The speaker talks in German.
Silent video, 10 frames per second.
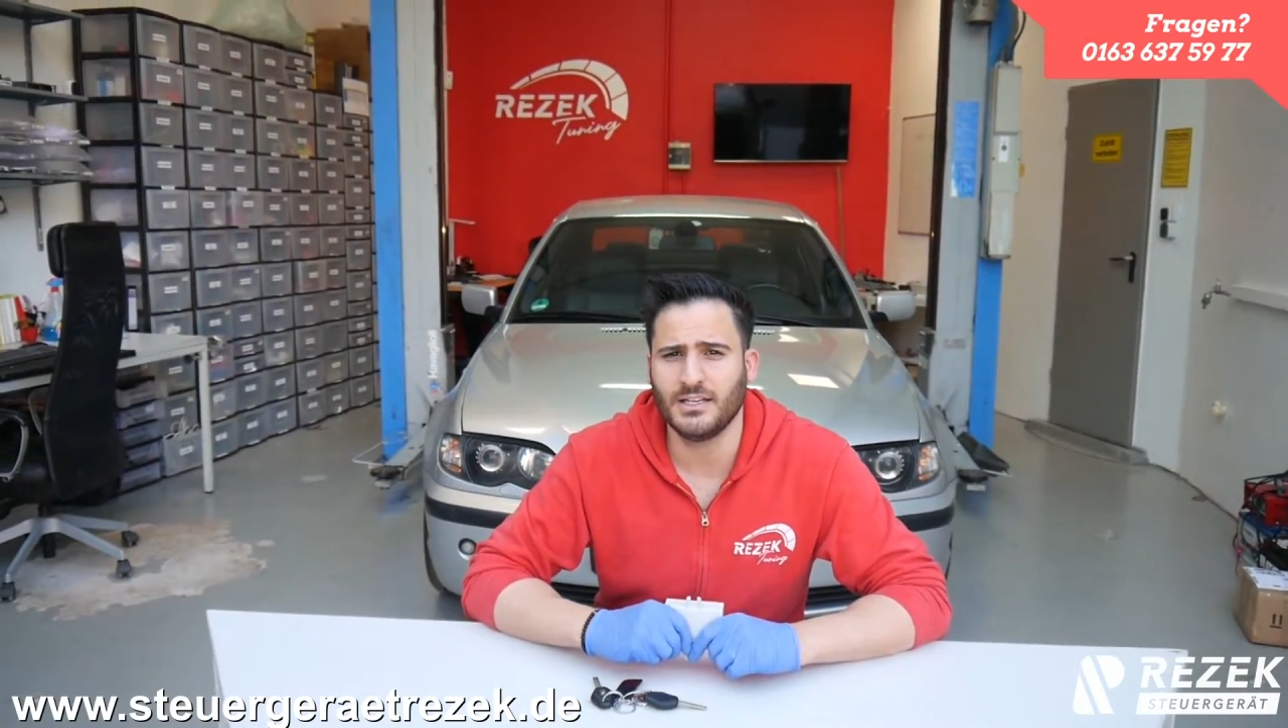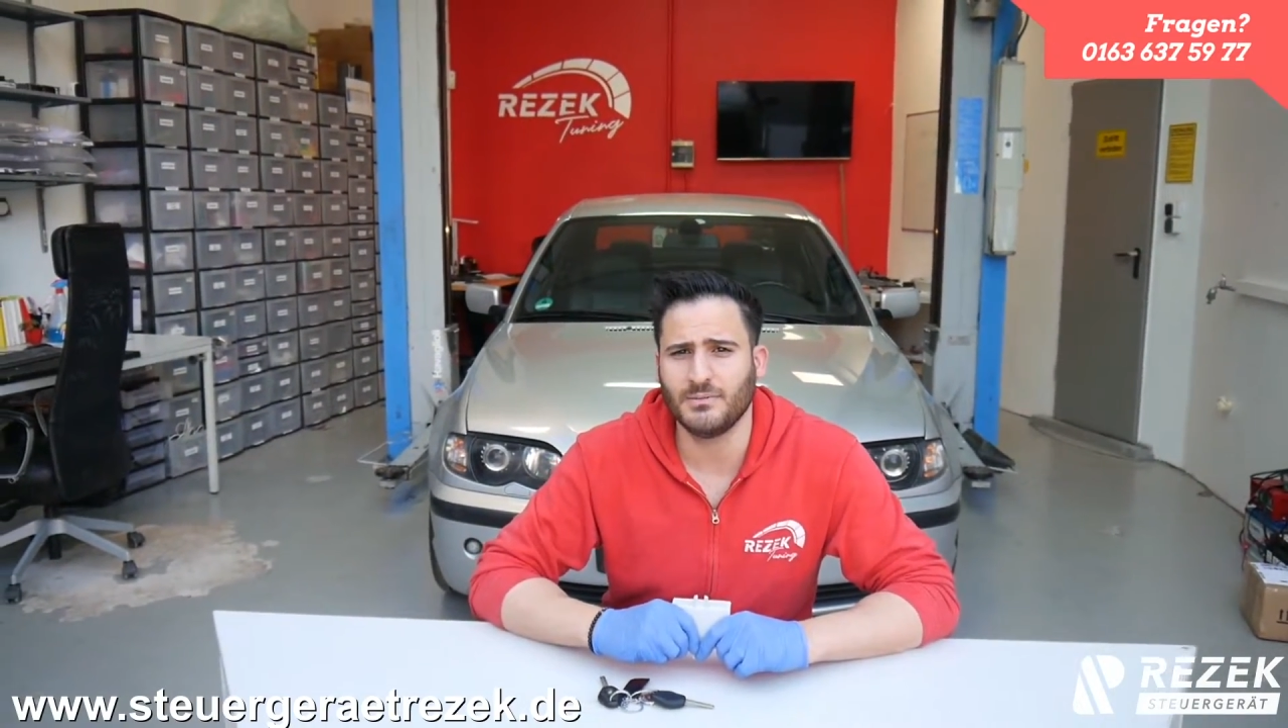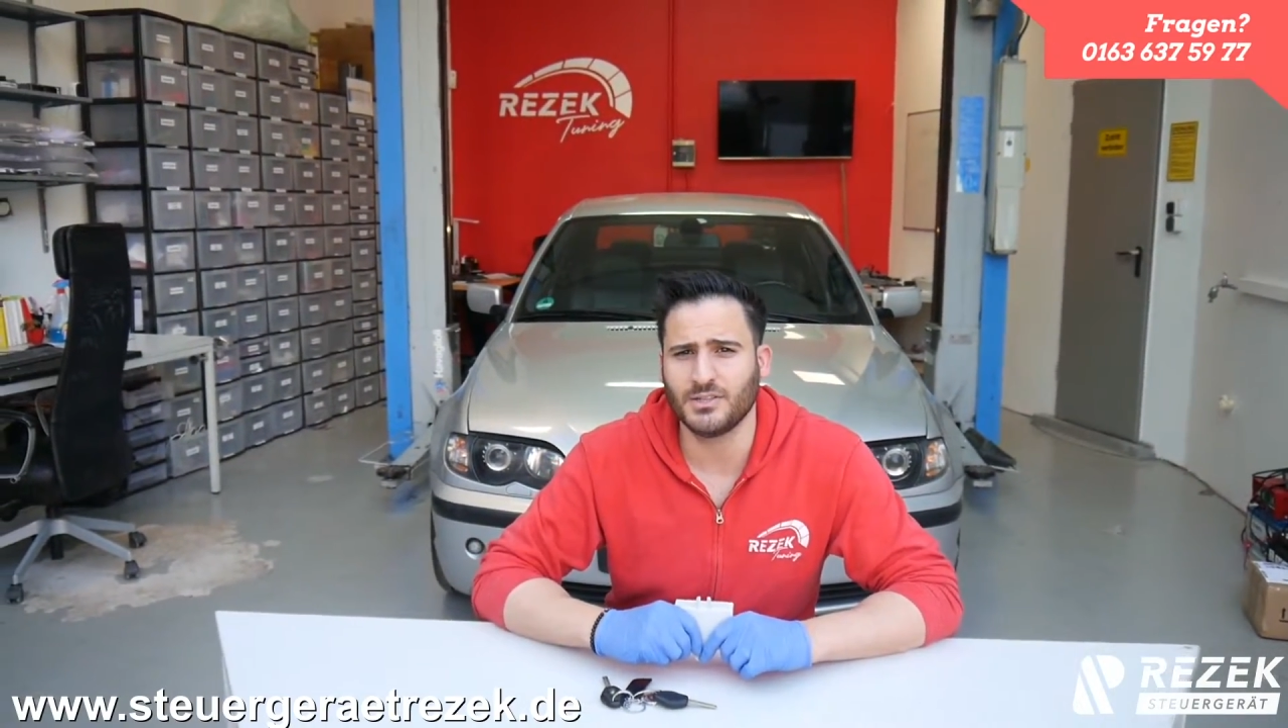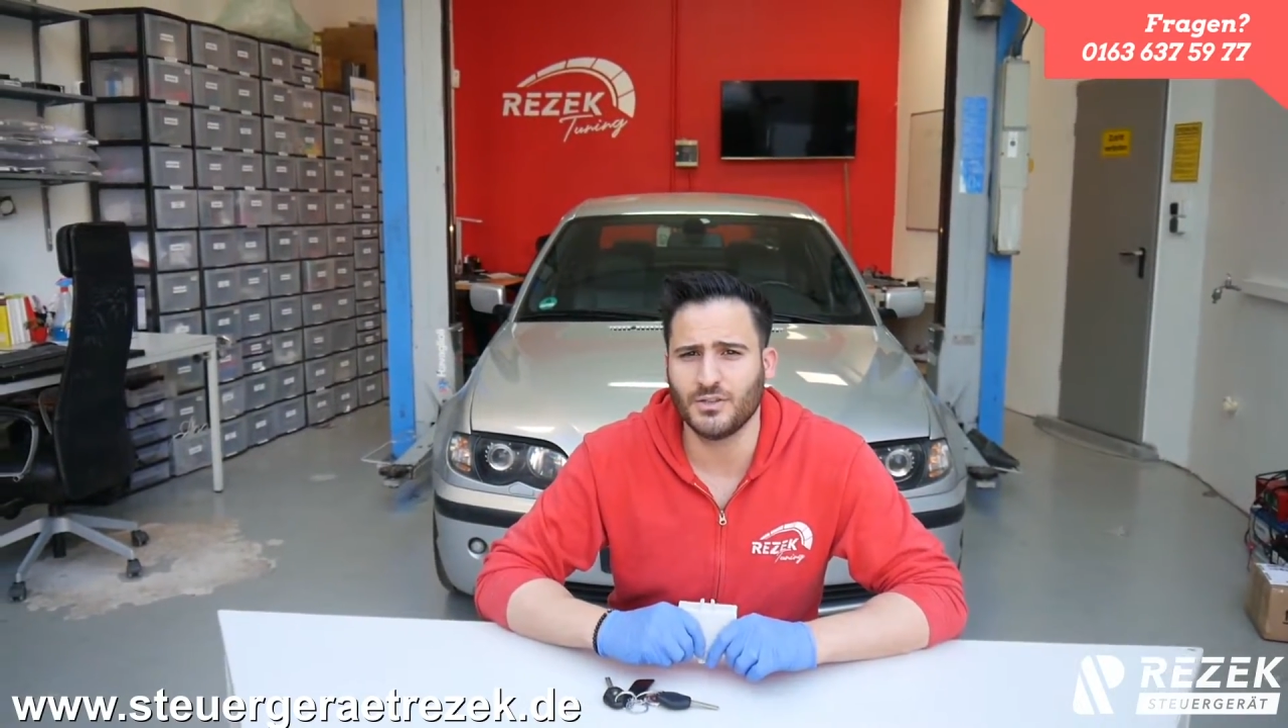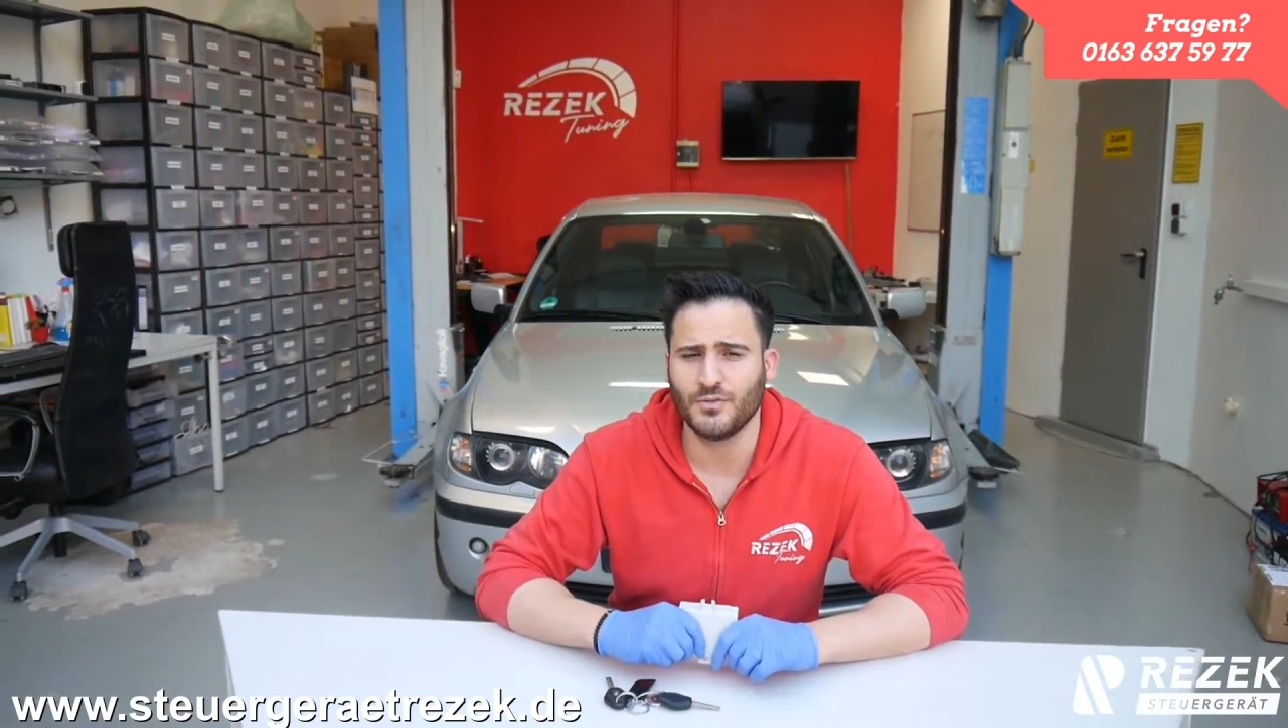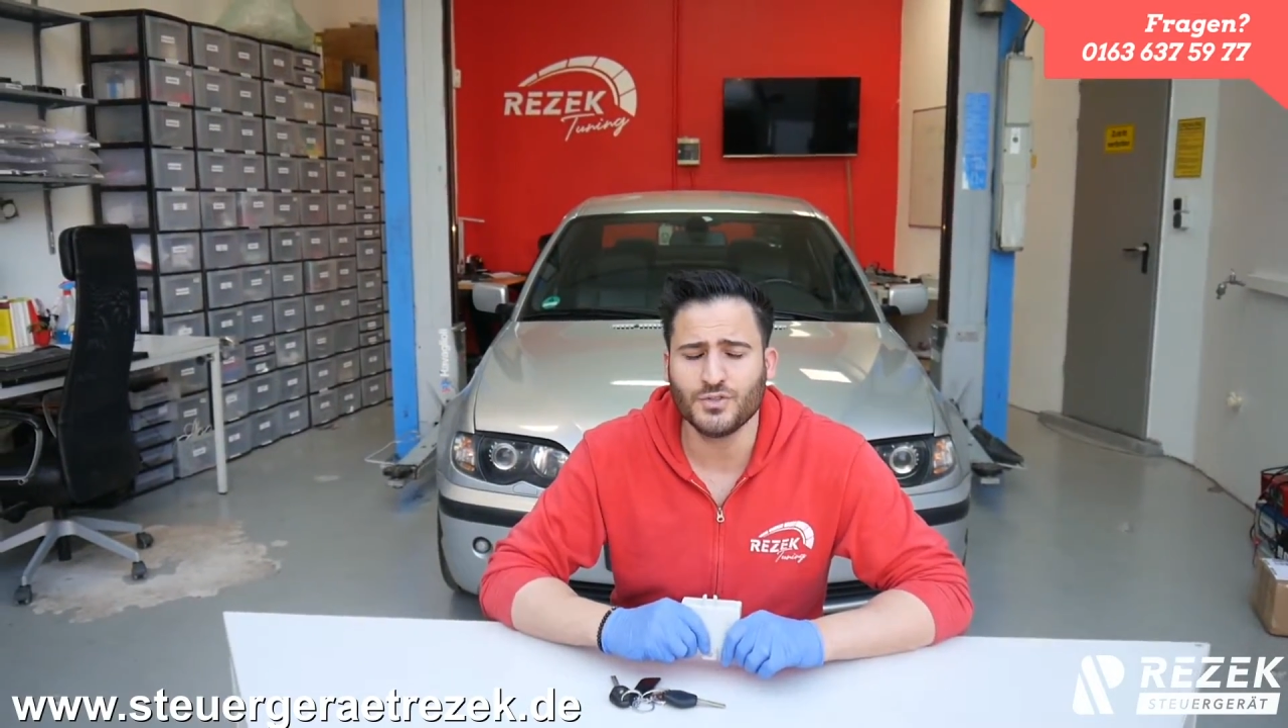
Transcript: dem Sinne